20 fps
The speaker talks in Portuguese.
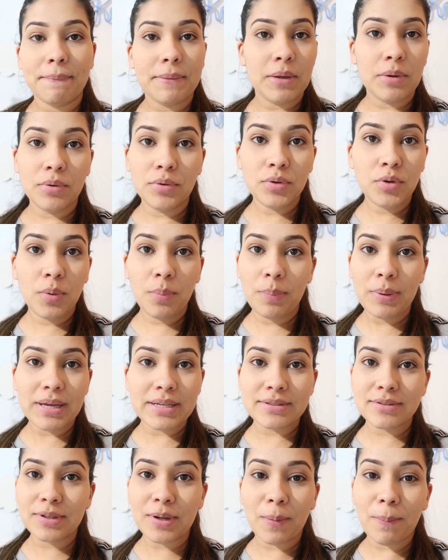E o único
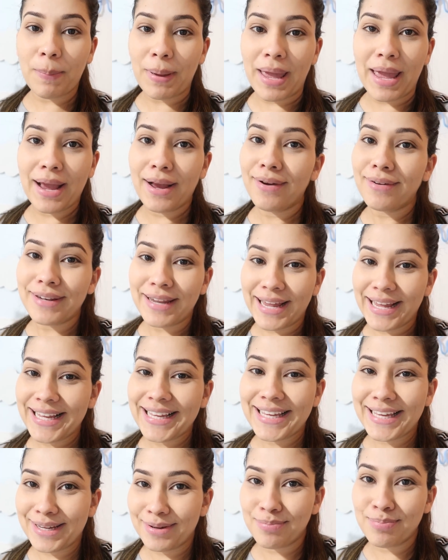peso que eu pego, né?
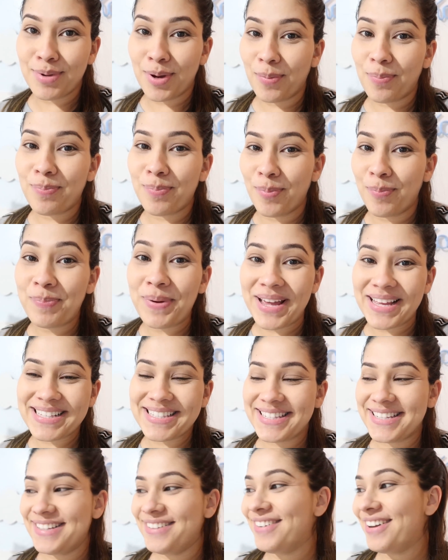Que o meu
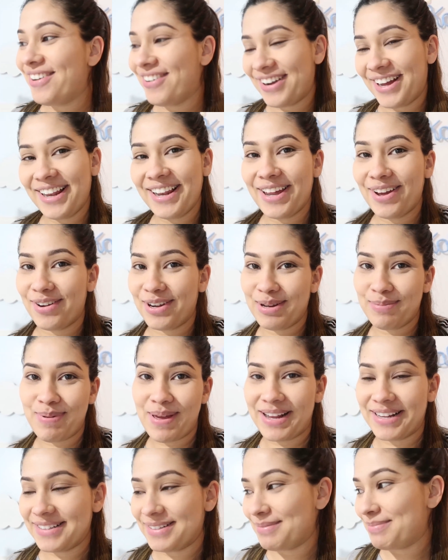pezinho é o Caléu, que
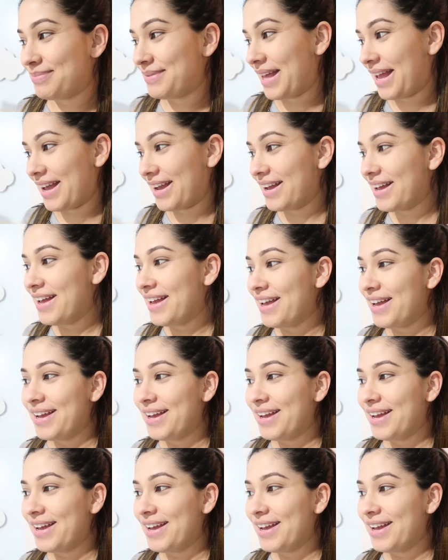pega, tá?